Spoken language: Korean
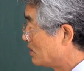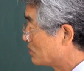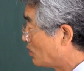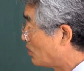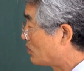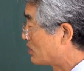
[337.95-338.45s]

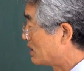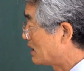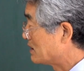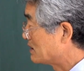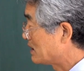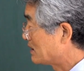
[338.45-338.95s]
노고를
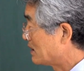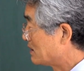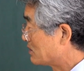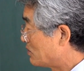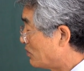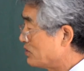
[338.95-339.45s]
하는
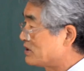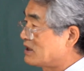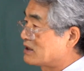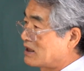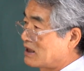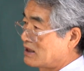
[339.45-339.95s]
자리에는
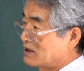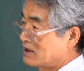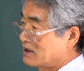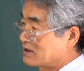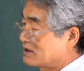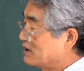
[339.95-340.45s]

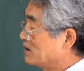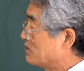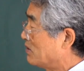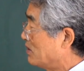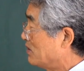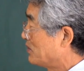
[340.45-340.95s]
꼴찌에다가 서
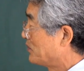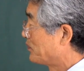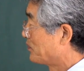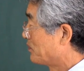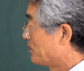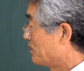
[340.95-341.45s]
있고
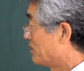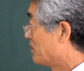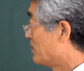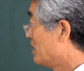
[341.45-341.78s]
음,